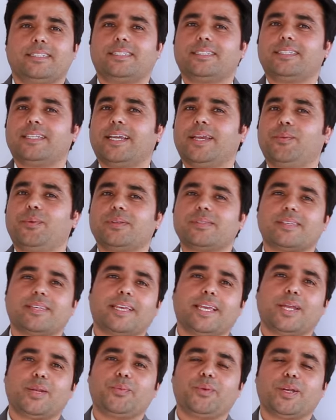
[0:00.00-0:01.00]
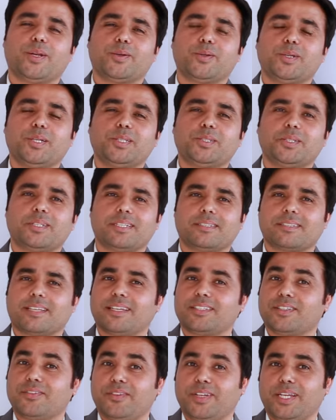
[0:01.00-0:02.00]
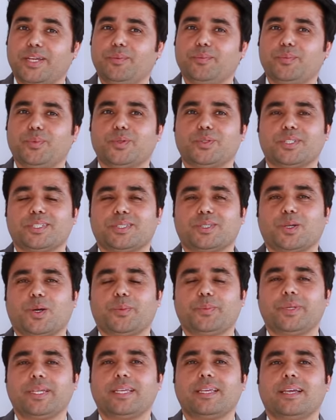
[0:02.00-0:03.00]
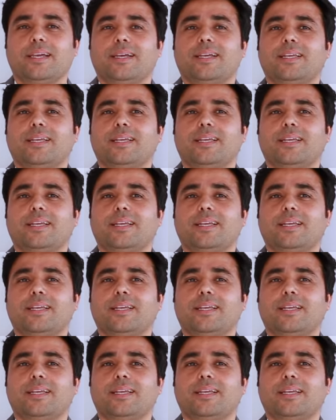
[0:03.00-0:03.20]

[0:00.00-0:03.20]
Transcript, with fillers: Today once again we are going to discuss a very important topic